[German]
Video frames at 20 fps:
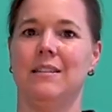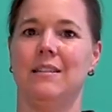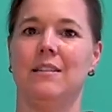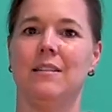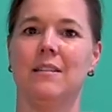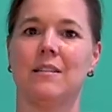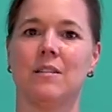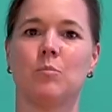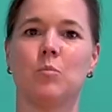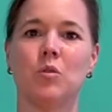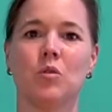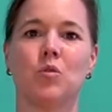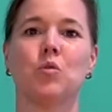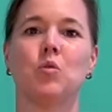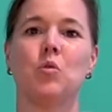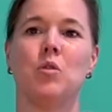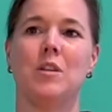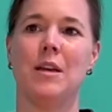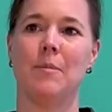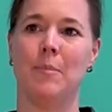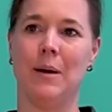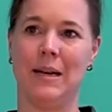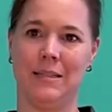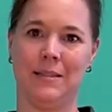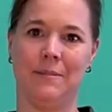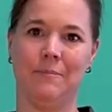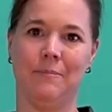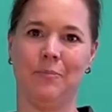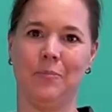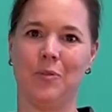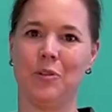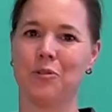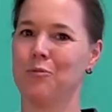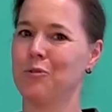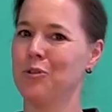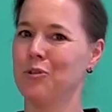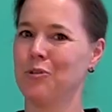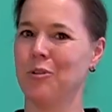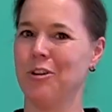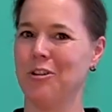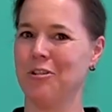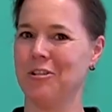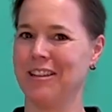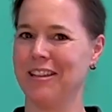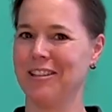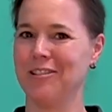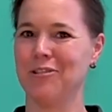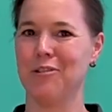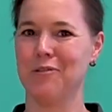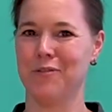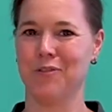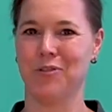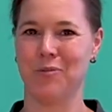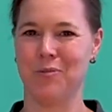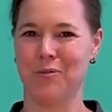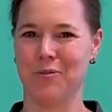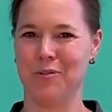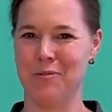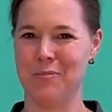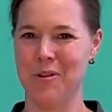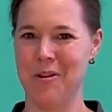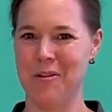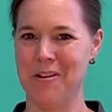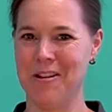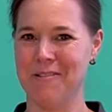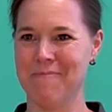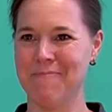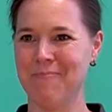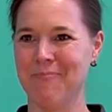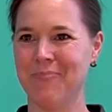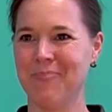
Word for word: es muss zu dir passen. Das wirst du heute noch ganz oft so von mir hören.